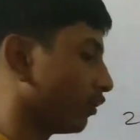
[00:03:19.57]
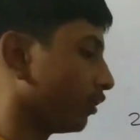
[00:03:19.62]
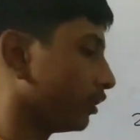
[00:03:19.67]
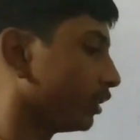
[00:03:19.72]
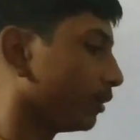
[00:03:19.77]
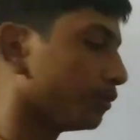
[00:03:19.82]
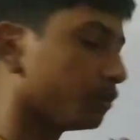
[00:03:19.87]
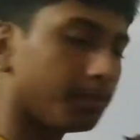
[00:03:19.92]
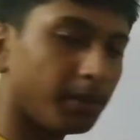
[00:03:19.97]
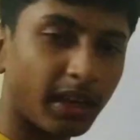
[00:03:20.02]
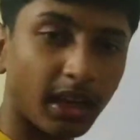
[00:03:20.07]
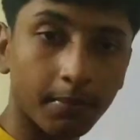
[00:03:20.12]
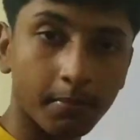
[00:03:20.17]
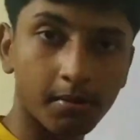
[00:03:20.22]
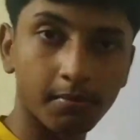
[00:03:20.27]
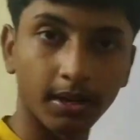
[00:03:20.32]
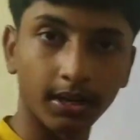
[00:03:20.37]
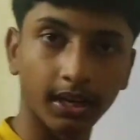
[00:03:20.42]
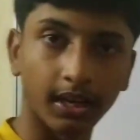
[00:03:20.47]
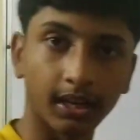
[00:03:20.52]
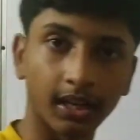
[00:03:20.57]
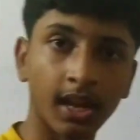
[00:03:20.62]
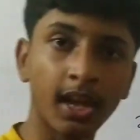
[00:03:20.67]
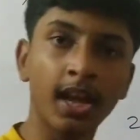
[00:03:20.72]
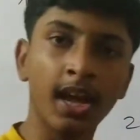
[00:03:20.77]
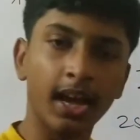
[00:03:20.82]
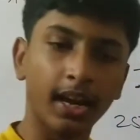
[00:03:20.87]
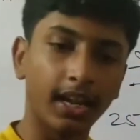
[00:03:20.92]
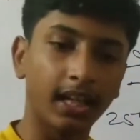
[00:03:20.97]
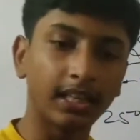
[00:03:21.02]
उसमें केपेबल करके
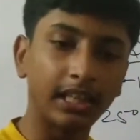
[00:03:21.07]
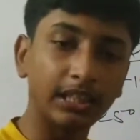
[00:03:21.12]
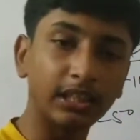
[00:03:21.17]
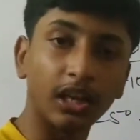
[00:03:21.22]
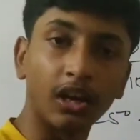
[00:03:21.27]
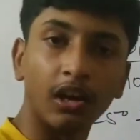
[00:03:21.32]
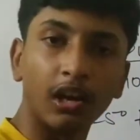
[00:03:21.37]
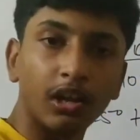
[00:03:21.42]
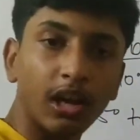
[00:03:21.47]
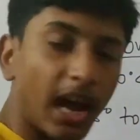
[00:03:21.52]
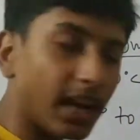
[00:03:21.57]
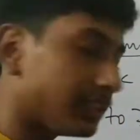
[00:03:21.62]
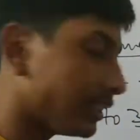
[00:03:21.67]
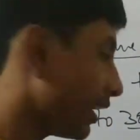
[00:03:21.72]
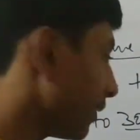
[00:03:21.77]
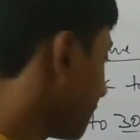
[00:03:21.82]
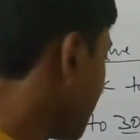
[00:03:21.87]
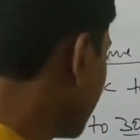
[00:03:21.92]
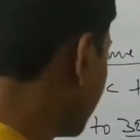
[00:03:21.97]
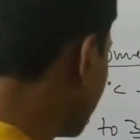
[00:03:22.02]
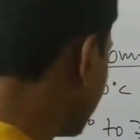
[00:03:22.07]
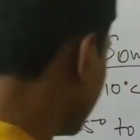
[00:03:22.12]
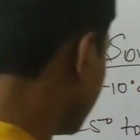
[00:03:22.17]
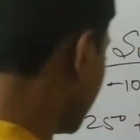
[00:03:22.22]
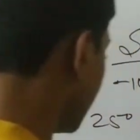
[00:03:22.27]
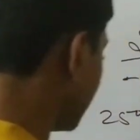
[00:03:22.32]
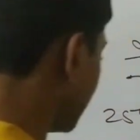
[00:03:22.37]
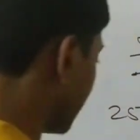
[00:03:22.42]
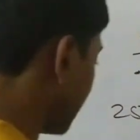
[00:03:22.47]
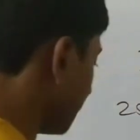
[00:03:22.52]
रह जाते हैं और हर जगह पाए जाते हैं जैसा
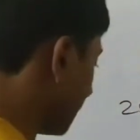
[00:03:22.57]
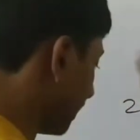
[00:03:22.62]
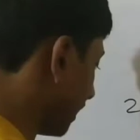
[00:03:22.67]
कि मैंने आपको